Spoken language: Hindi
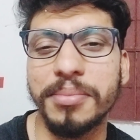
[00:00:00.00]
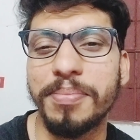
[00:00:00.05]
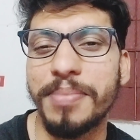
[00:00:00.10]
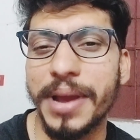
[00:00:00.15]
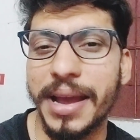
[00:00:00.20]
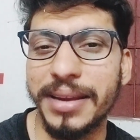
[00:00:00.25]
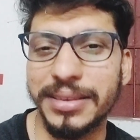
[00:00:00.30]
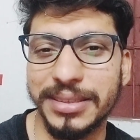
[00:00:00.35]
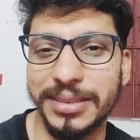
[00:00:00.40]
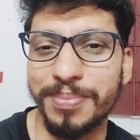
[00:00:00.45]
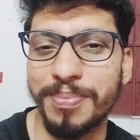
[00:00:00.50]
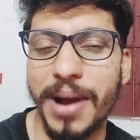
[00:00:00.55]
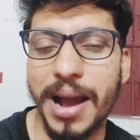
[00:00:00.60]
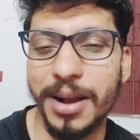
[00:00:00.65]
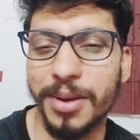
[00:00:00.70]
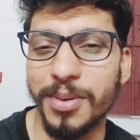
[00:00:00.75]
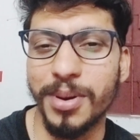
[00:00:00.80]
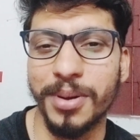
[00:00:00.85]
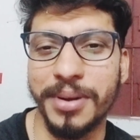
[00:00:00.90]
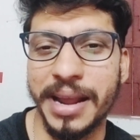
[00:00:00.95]
फैंस
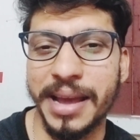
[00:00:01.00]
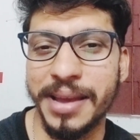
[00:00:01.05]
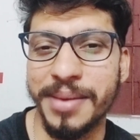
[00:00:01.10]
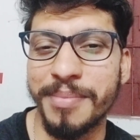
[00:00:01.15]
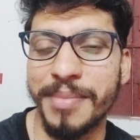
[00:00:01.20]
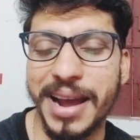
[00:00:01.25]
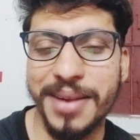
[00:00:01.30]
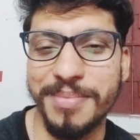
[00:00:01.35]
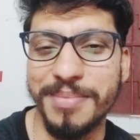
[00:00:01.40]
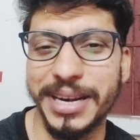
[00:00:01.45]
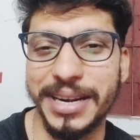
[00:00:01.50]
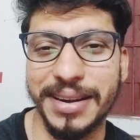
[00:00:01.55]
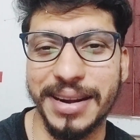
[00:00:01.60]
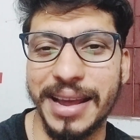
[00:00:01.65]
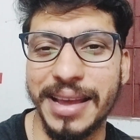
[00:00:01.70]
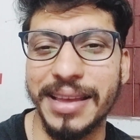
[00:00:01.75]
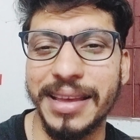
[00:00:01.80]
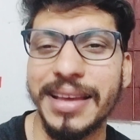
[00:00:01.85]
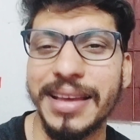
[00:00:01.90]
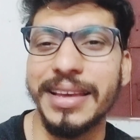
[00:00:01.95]
पागल हो रहा है मन मिट रहा
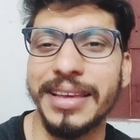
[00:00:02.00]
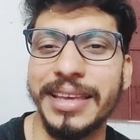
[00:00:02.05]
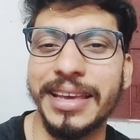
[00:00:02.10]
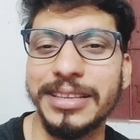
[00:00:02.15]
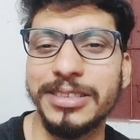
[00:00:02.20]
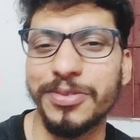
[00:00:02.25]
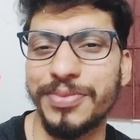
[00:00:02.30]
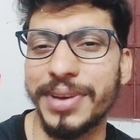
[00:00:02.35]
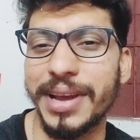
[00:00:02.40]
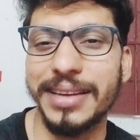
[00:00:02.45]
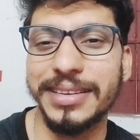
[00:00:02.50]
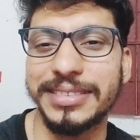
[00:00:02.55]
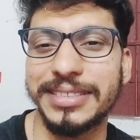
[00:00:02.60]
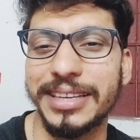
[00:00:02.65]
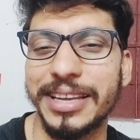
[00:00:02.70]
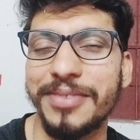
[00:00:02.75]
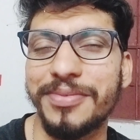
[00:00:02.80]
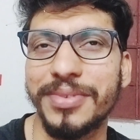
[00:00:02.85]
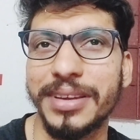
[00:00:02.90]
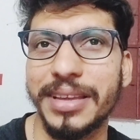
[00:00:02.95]
है ये जो फैंस
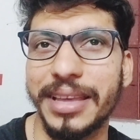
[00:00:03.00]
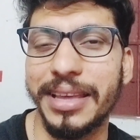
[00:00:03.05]
ये,